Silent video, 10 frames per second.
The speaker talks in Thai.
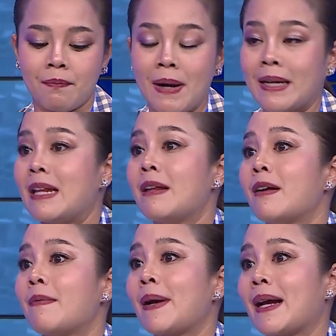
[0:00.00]
บางที
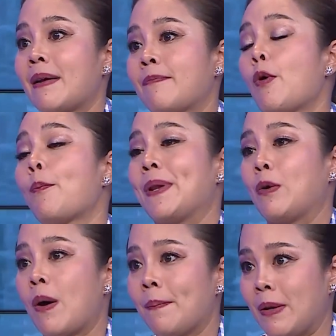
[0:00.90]
ปกปิด
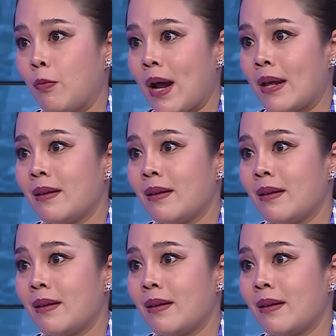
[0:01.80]
ความผิดไว้